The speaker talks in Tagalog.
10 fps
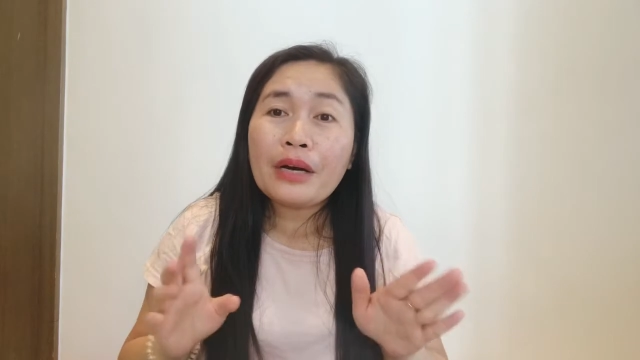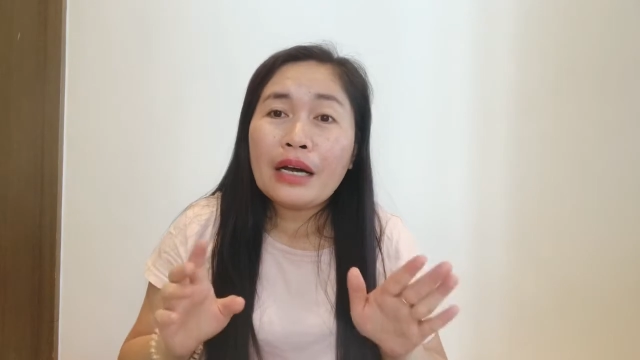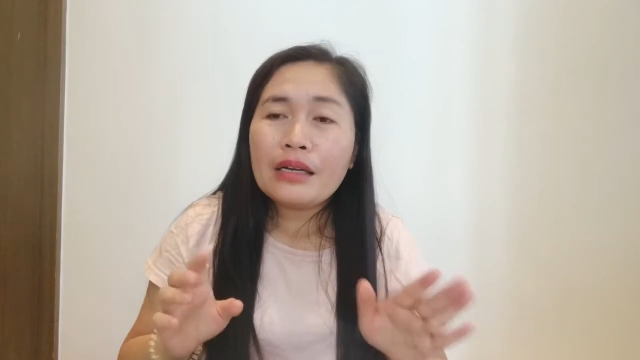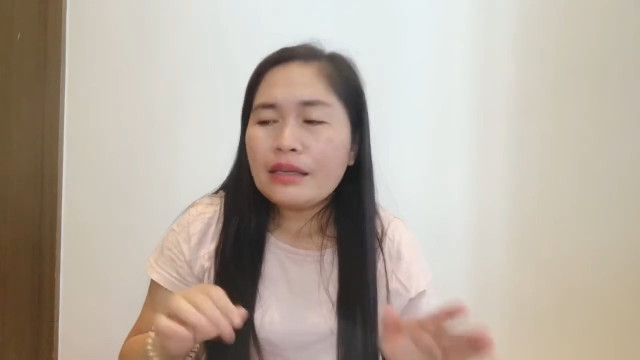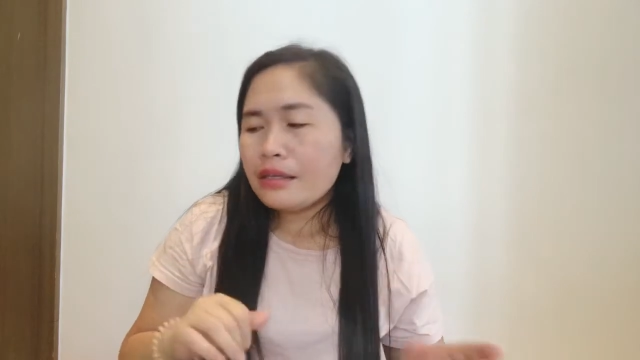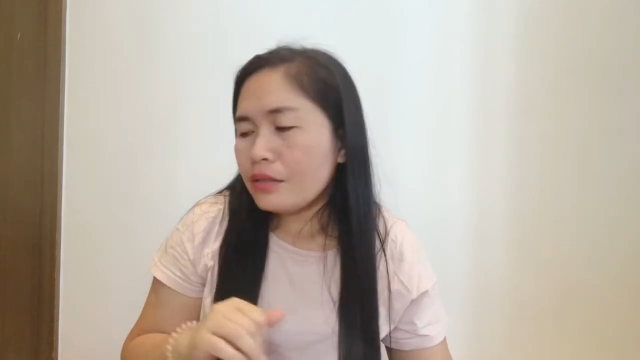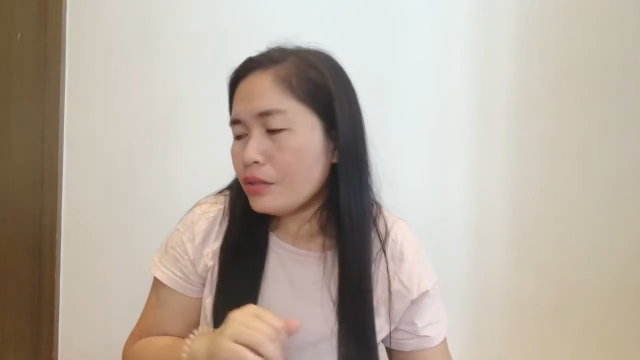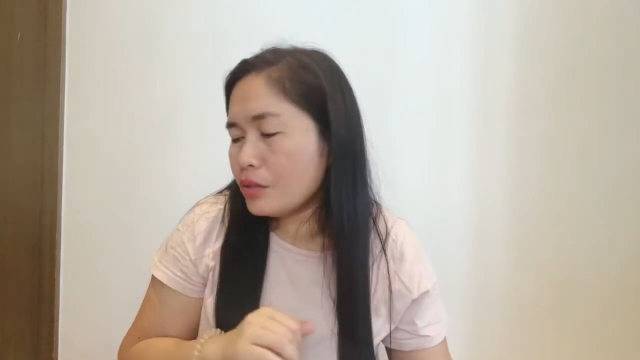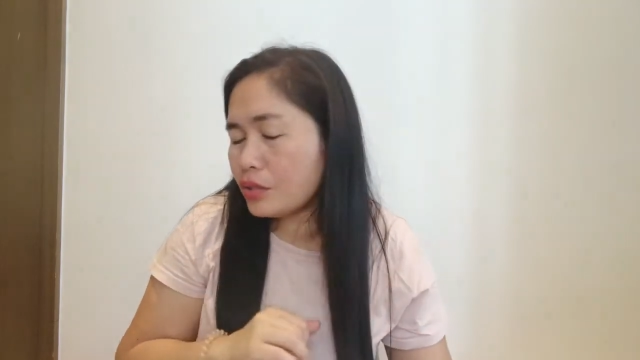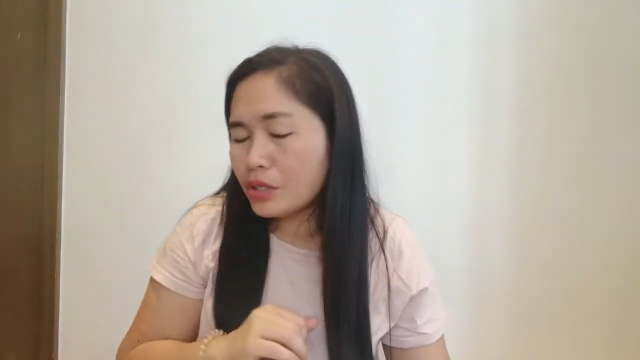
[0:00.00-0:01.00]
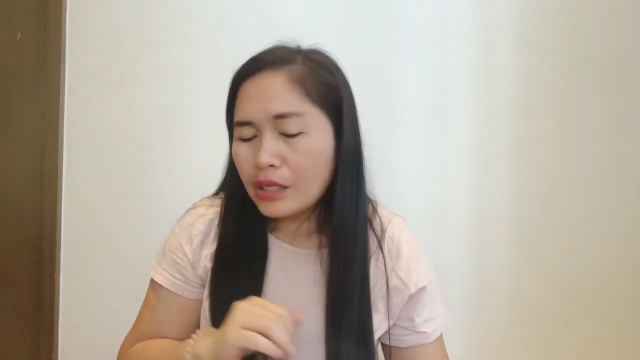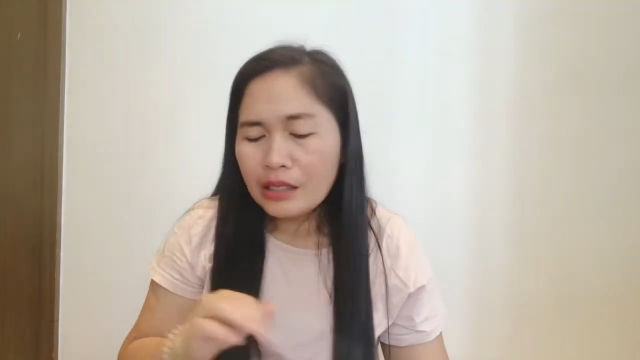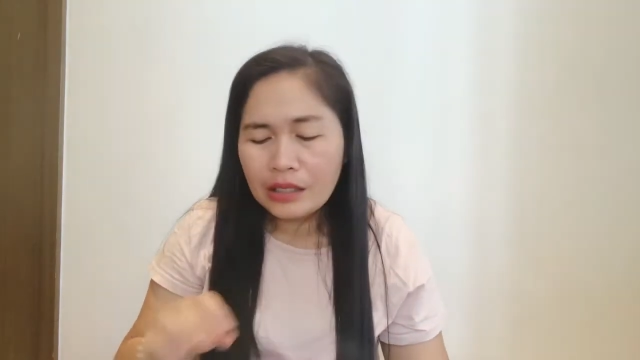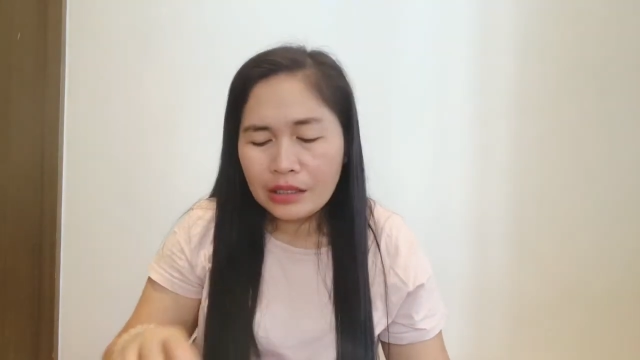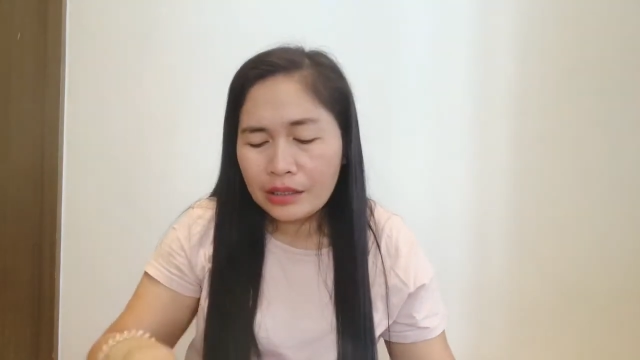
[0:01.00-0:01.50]
college.
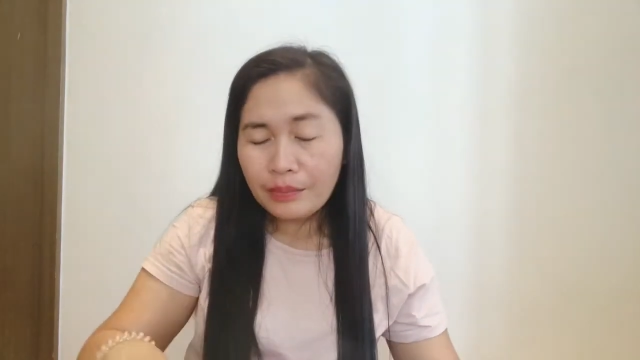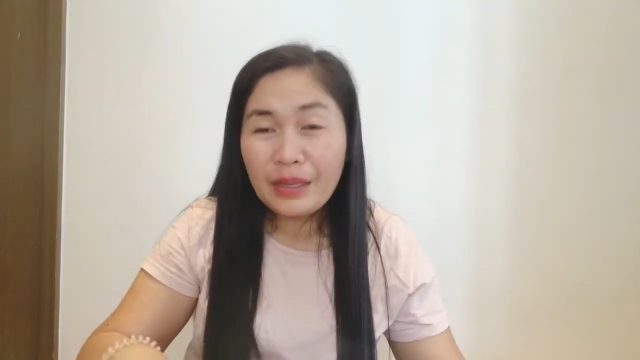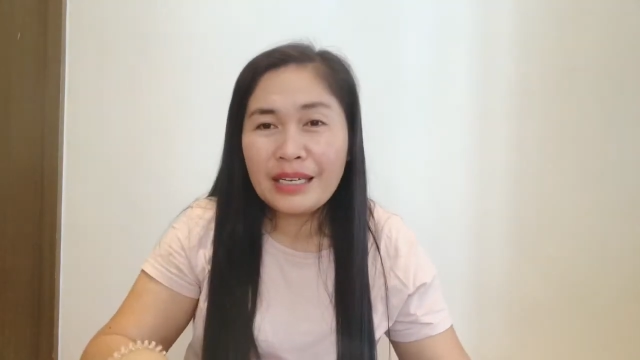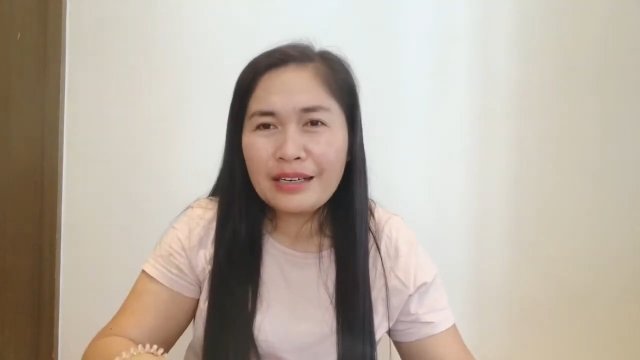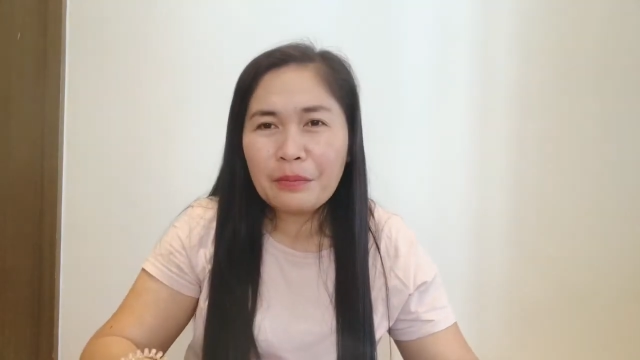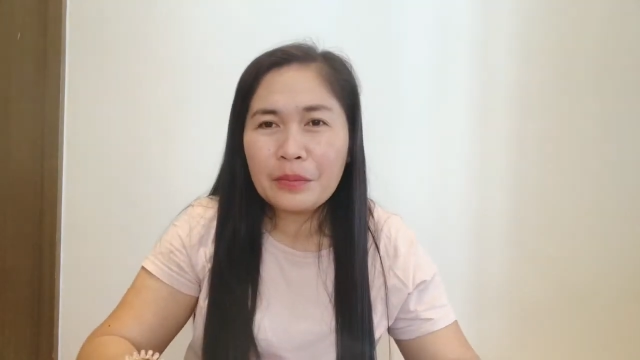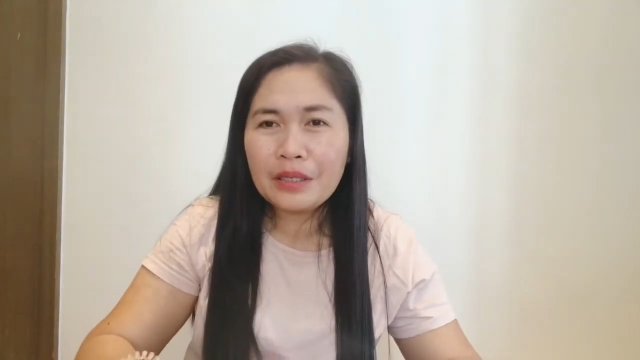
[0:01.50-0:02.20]
Kaya mahirap.